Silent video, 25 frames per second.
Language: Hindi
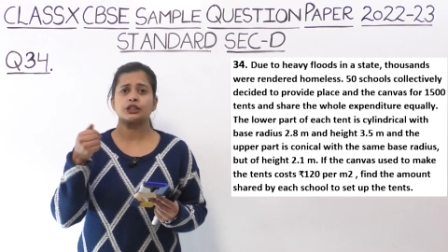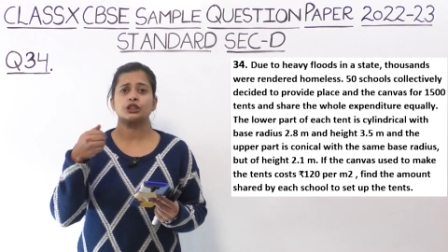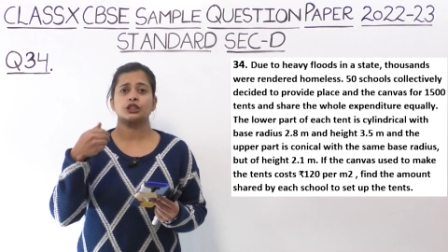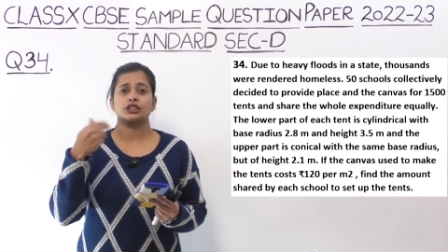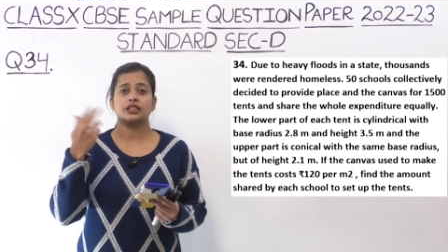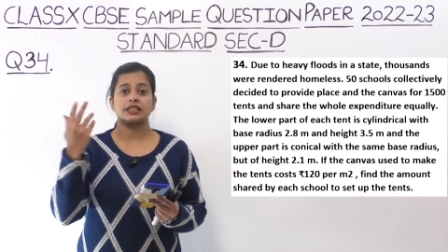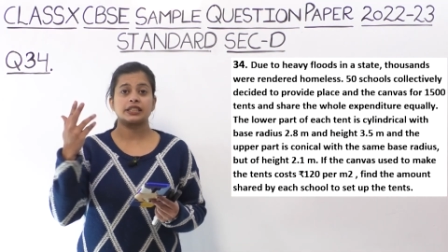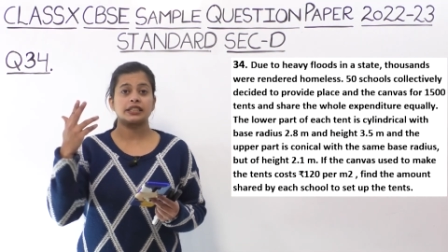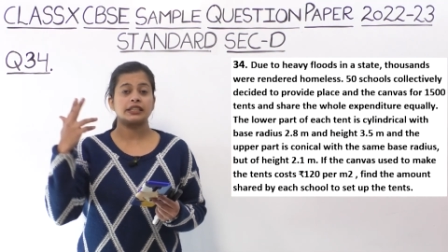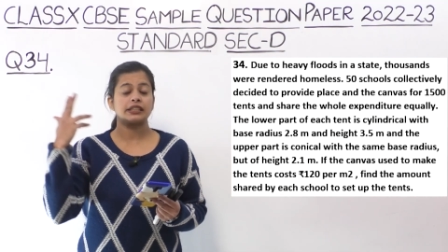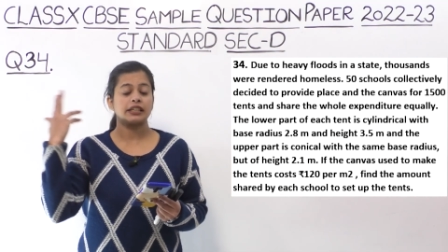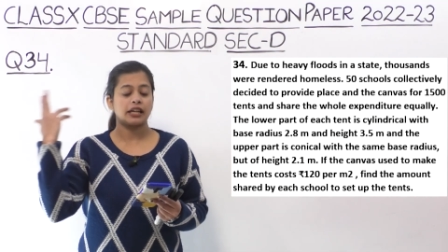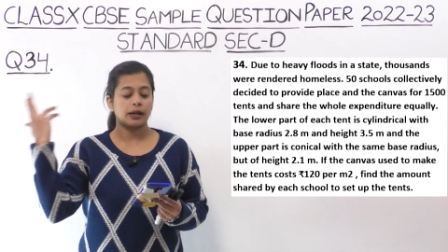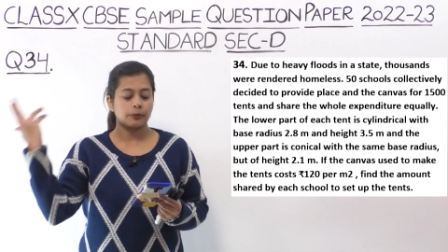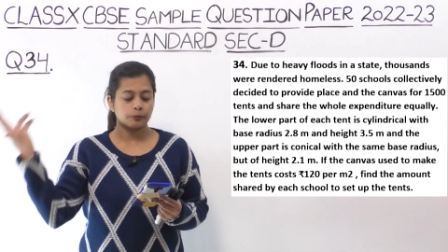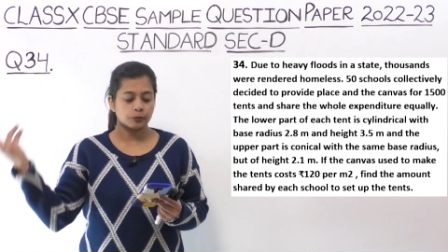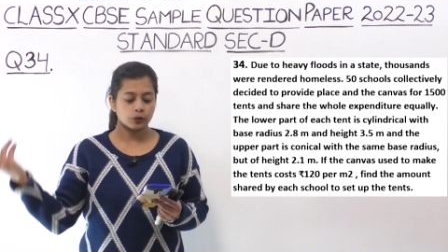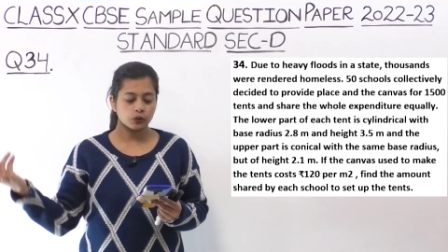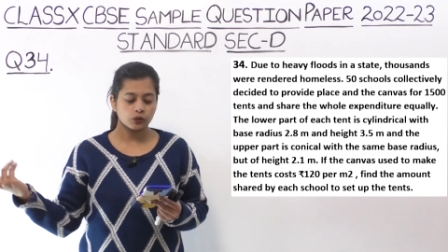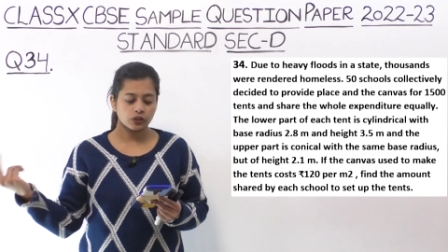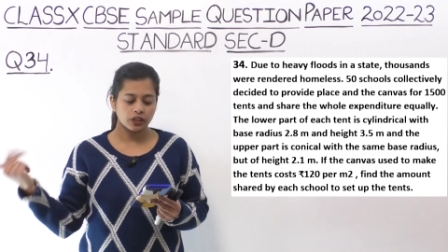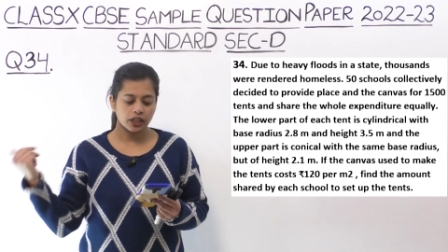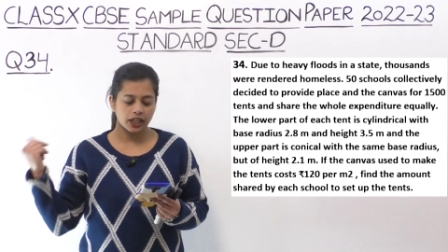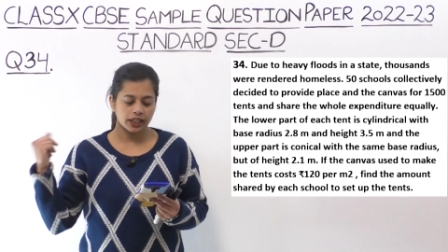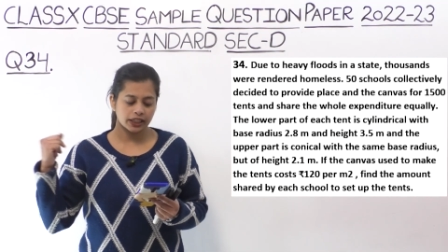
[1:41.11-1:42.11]
जैसे कि हम
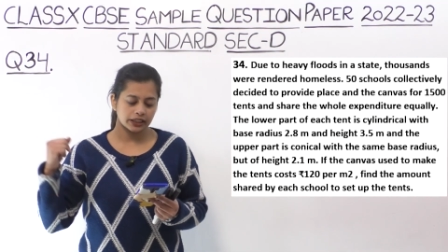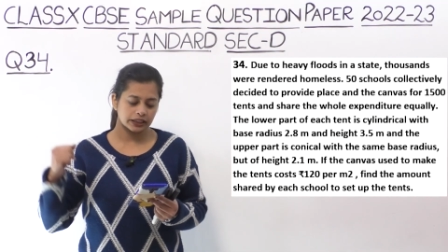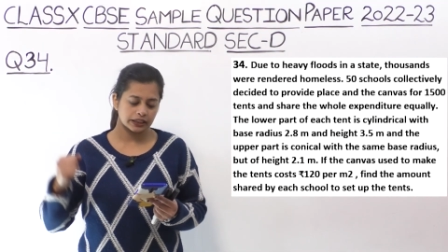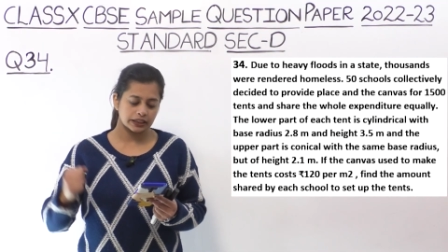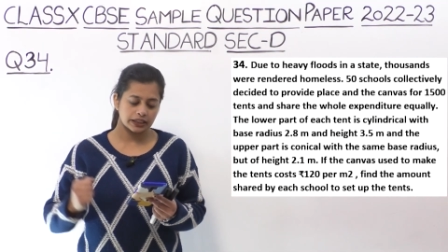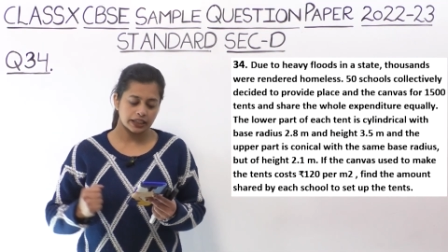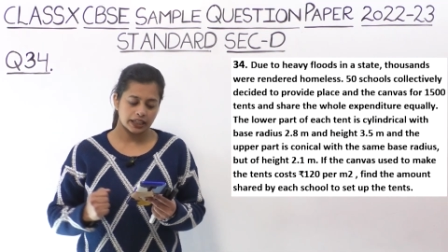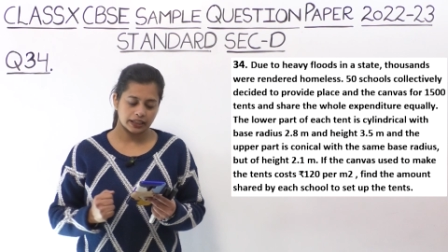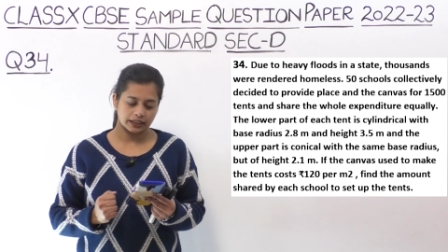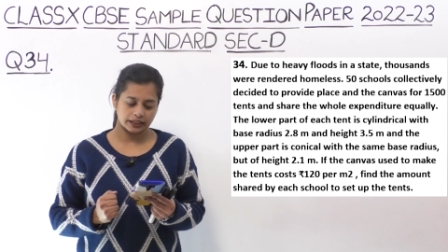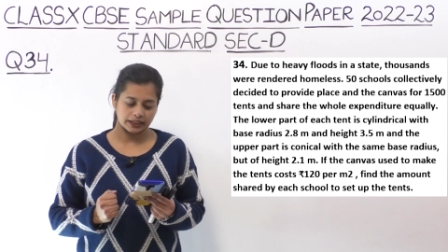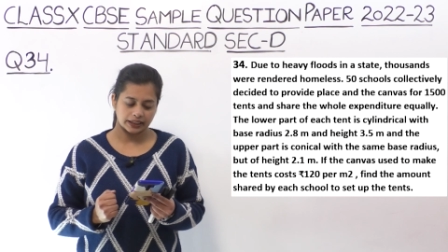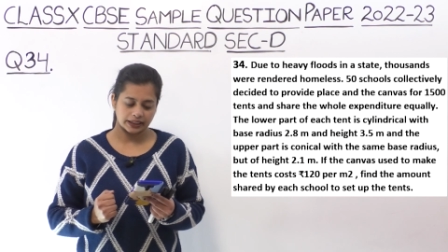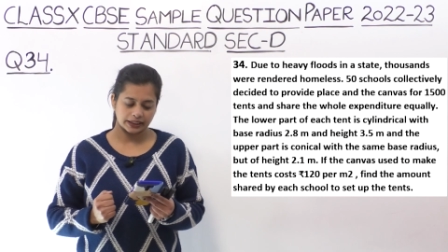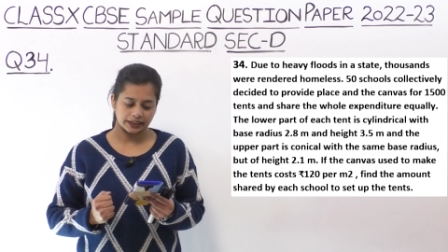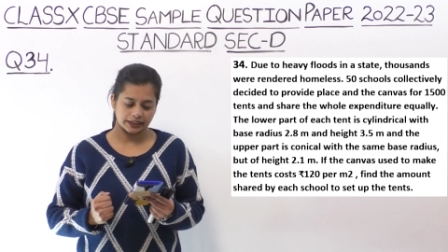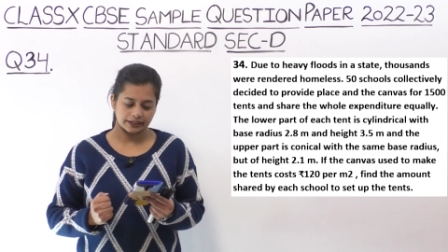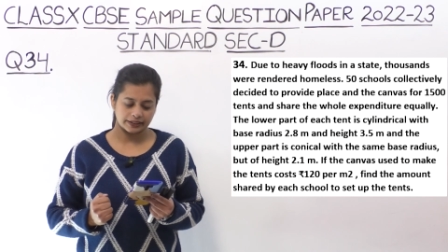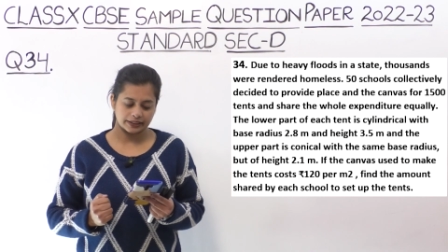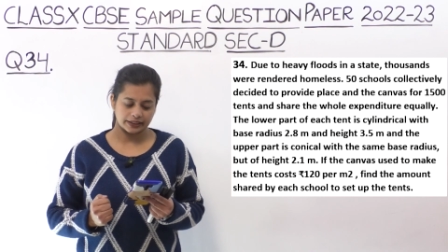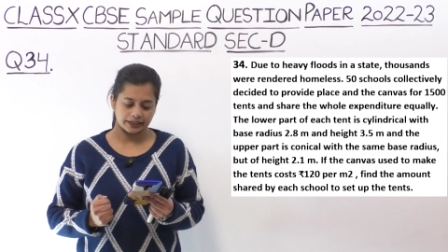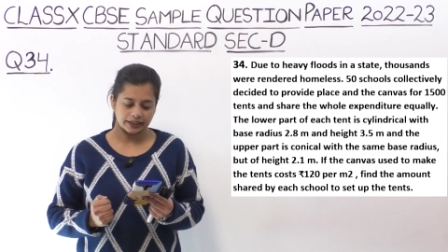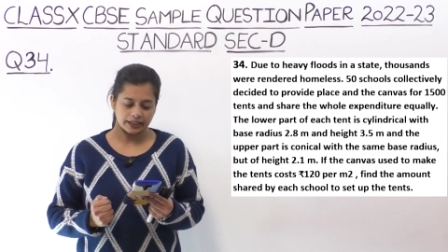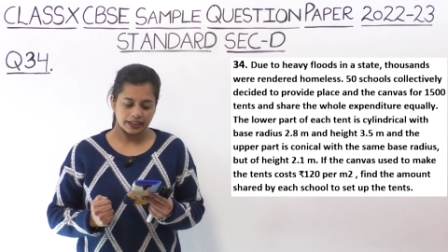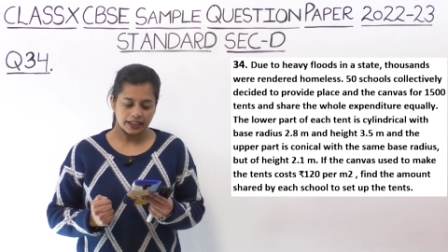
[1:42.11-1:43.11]
लोग कर किया
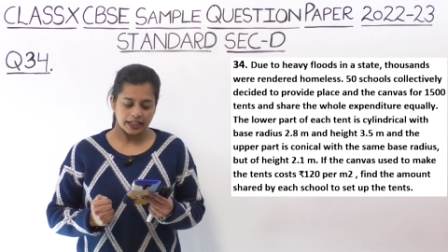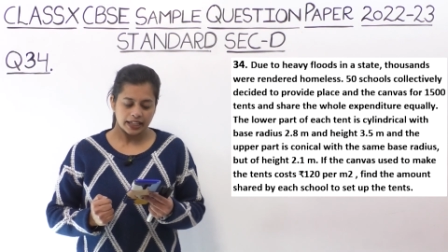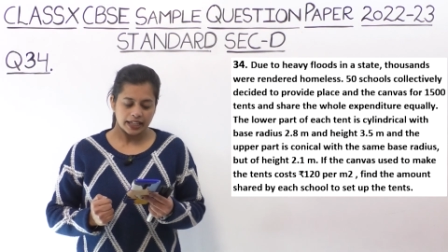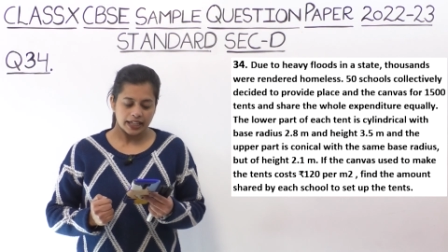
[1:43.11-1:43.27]
करते थे